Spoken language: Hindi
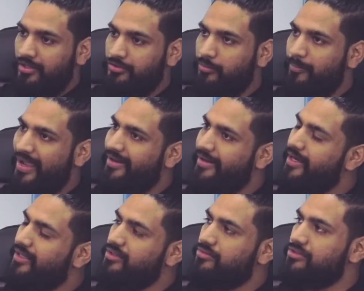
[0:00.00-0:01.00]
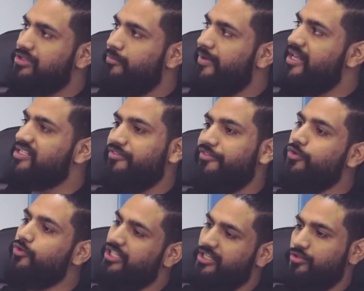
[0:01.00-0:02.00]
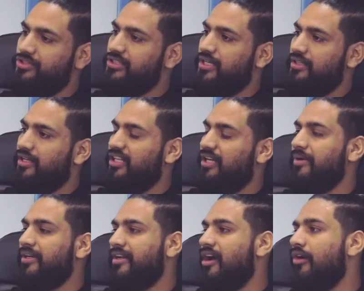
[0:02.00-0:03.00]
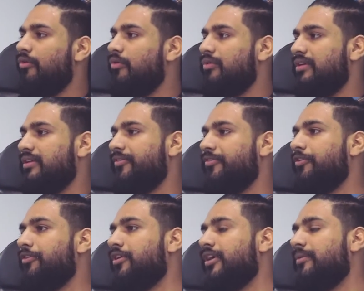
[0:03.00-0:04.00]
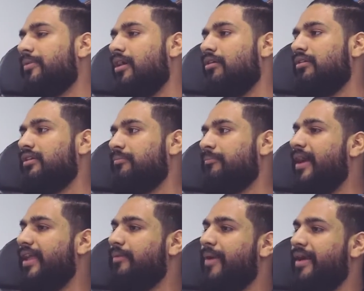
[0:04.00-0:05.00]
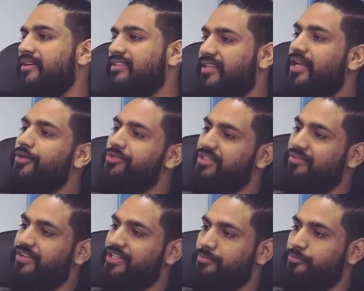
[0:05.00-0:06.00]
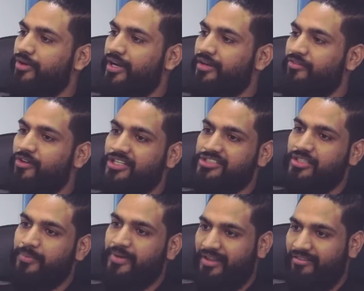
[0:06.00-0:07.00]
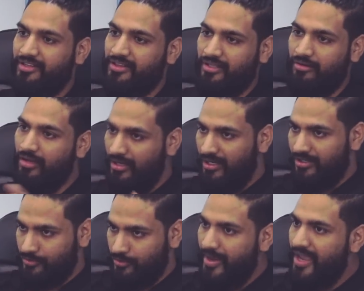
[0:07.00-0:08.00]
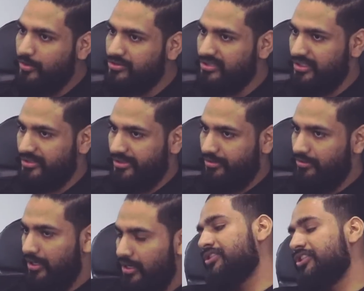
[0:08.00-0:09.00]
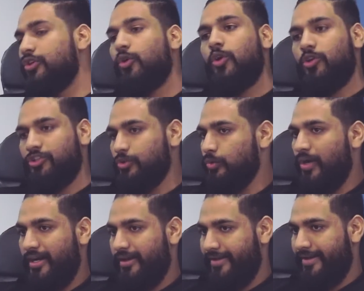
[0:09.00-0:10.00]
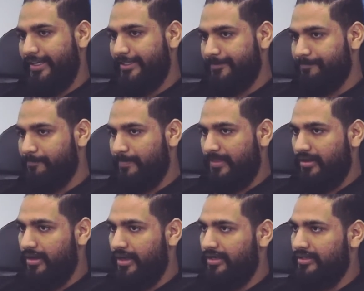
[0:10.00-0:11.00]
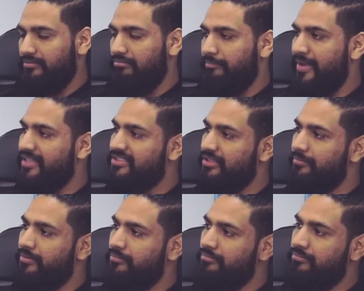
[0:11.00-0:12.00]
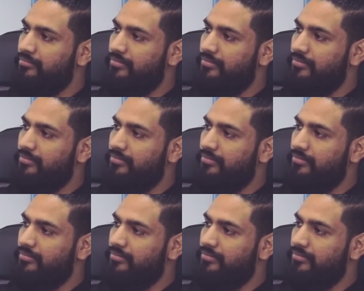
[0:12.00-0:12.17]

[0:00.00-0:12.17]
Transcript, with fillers: सो पहले क्या था सोशल मीडिया सिर्फ यूथ ही यूज करता था बट नाउ इफ़ यू टॉक अबाउट माई पेरेंट्स दे आर यूजिंग फेसबुक एंड व्हाट्सअप एंड एवरी थिंग जो मैं यूज करता हूँ जियो लॉन्च हुआ राइट एंड मैक्सिमम